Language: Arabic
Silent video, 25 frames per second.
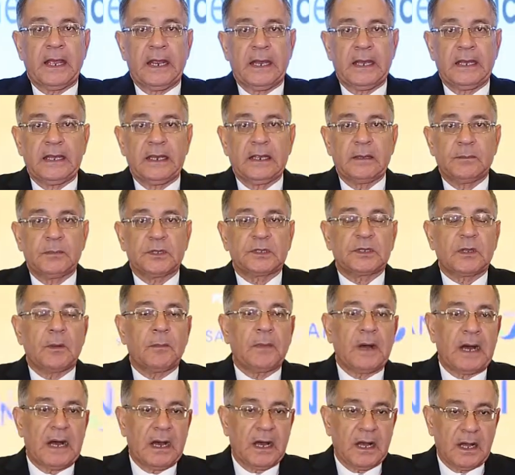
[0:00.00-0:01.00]
اللي
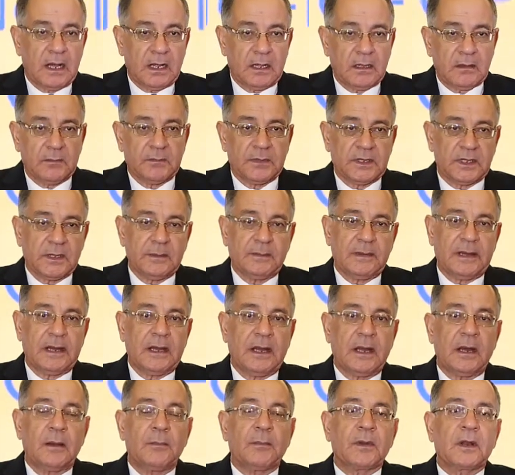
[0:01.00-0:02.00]
بطبعها
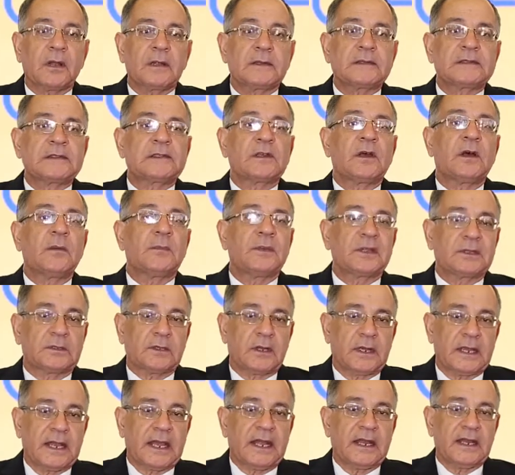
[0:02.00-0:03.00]
بتبقى امراض
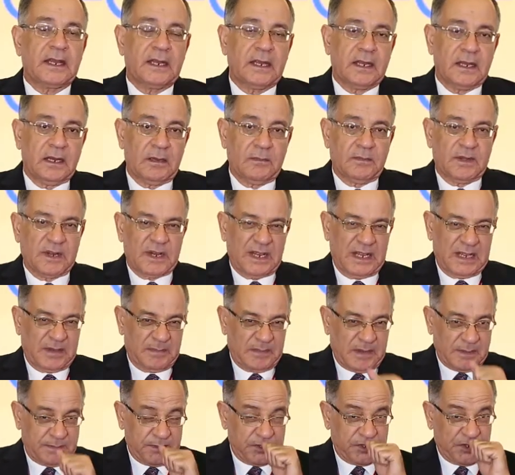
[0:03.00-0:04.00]
صامته يعني
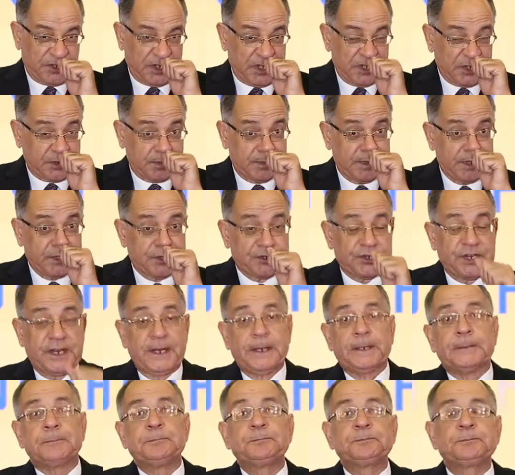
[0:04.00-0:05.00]
المريض ما بيشكيش من
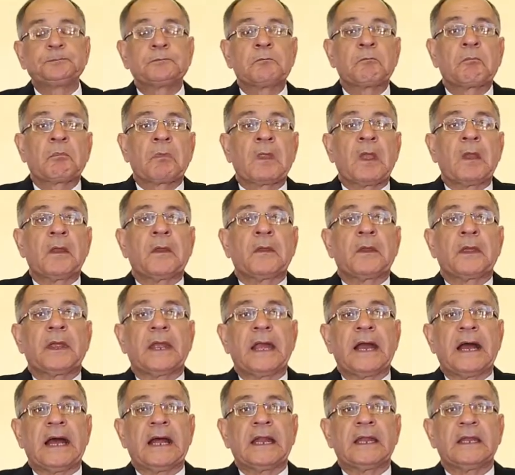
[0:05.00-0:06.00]
شيء
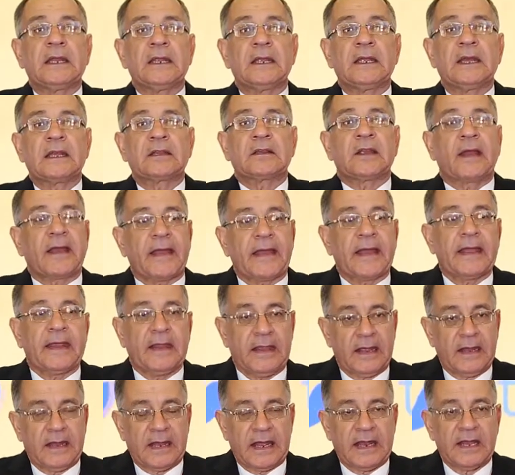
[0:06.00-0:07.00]
يعني
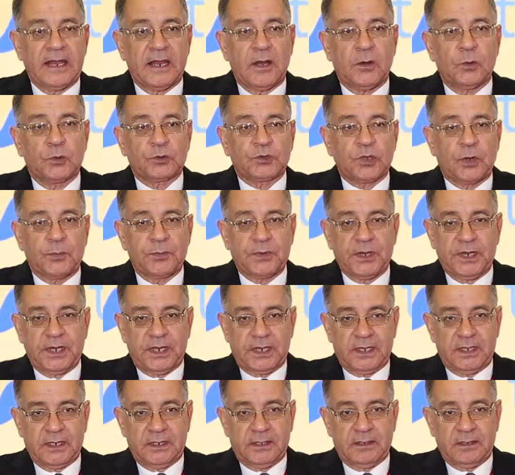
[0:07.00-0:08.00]
يتخيل انه
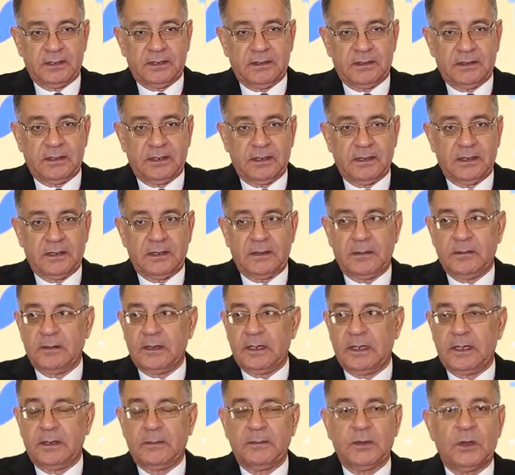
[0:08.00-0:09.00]
طبيعي
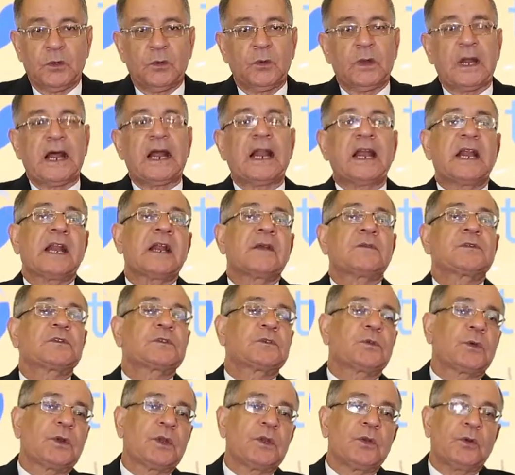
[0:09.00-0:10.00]
آه، بيقول على
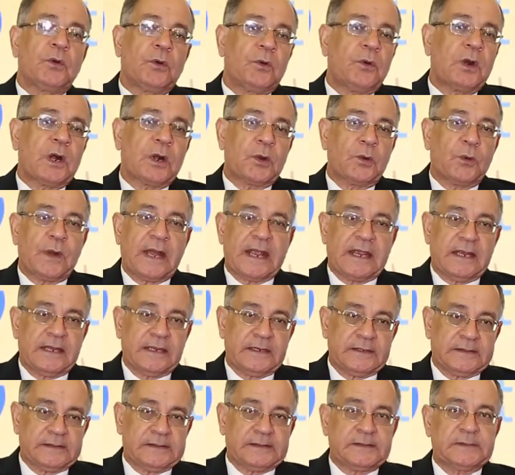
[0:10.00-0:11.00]
نفسه ان هو
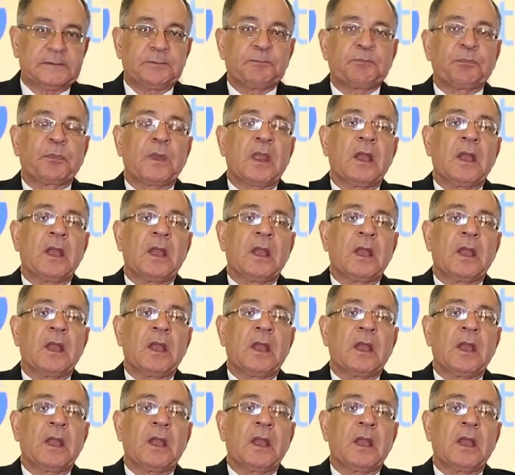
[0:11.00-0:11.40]
كويس